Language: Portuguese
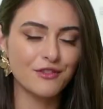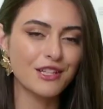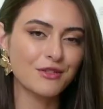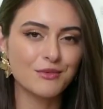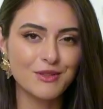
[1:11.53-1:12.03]

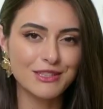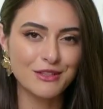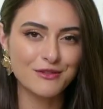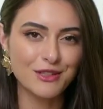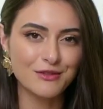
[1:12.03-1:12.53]
Fica comigo até o
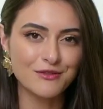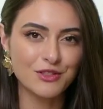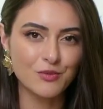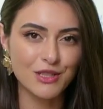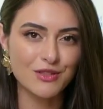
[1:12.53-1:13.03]
final do
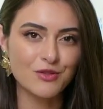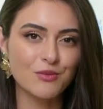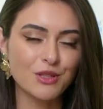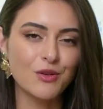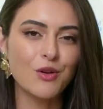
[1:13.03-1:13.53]
vídeo para
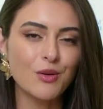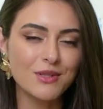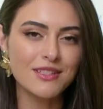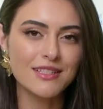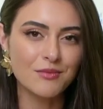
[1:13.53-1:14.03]
descobrir como
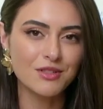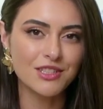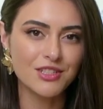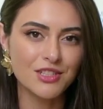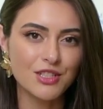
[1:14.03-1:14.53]
esse
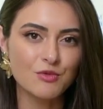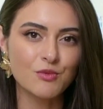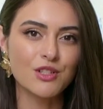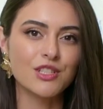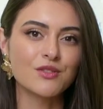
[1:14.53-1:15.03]
sabonete íntimo
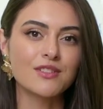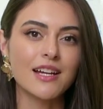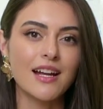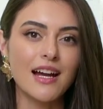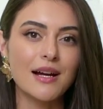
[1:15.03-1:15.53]
pode
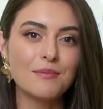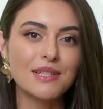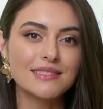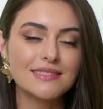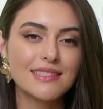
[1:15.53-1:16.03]
ajudar a
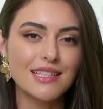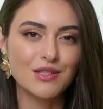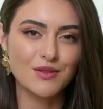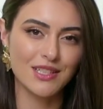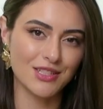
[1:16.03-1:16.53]
manter a
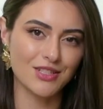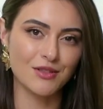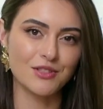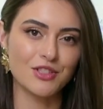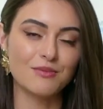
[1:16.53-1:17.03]
sua
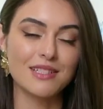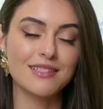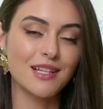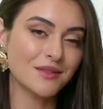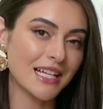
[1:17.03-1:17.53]
região íntima
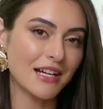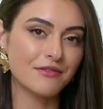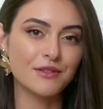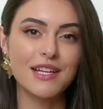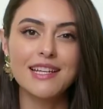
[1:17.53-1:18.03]

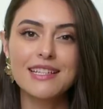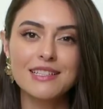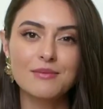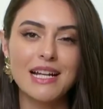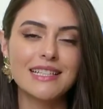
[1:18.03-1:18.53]
saudável,
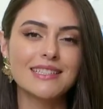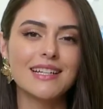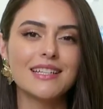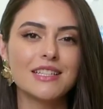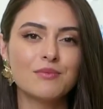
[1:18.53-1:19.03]
equilibrada
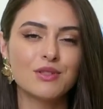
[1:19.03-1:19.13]
e